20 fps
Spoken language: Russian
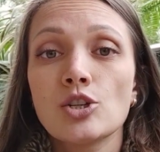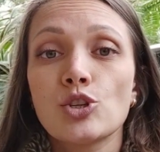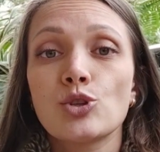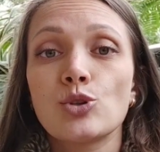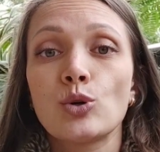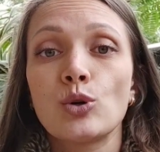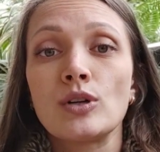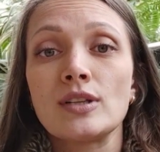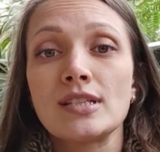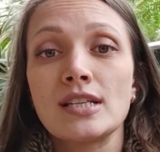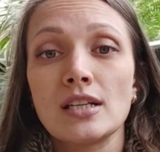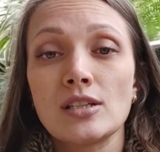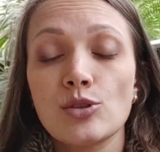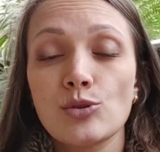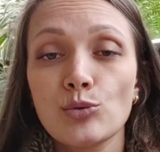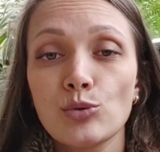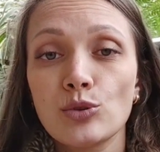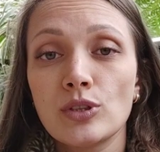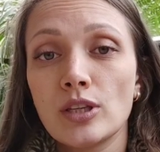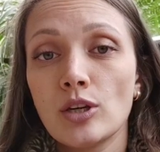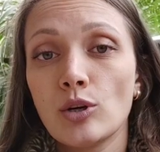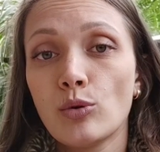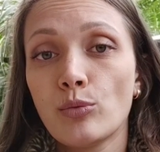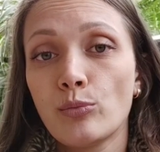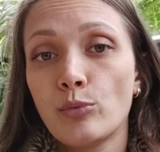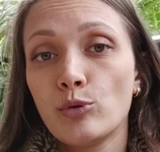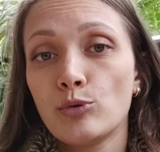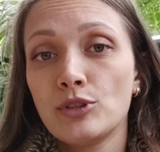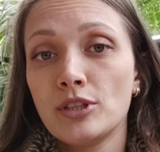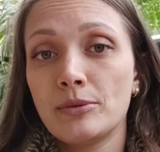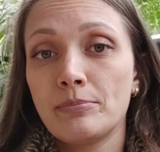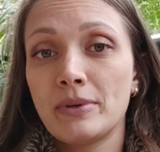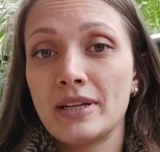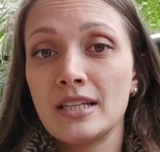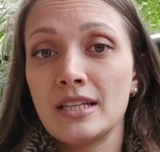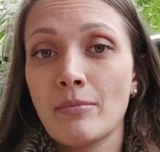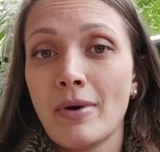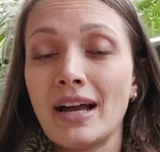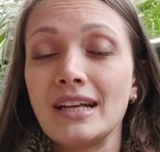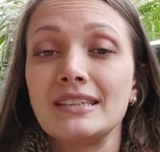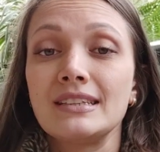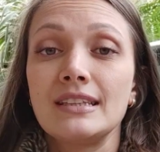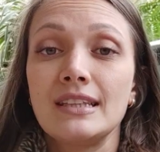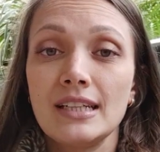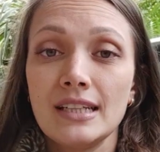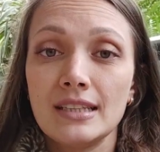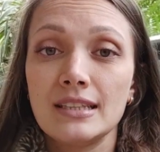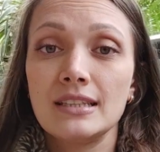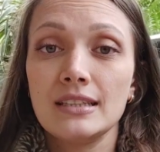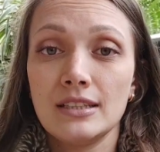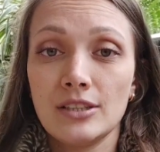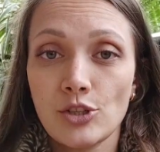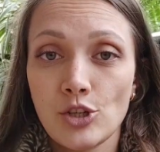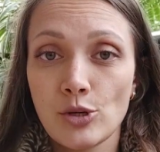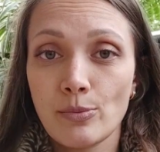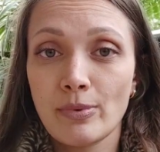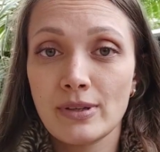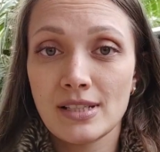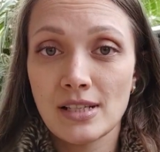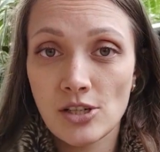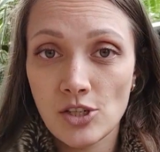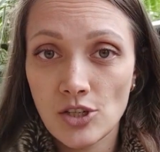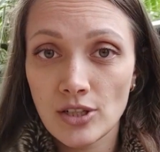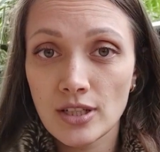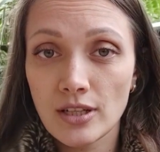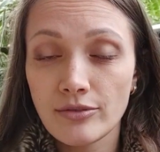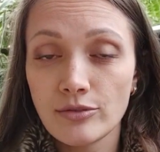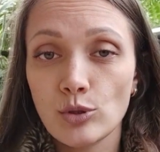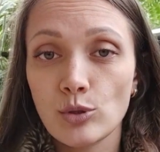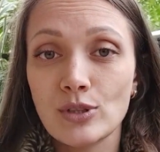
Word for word: что за сутки он будет принимать 3000 пассажиров,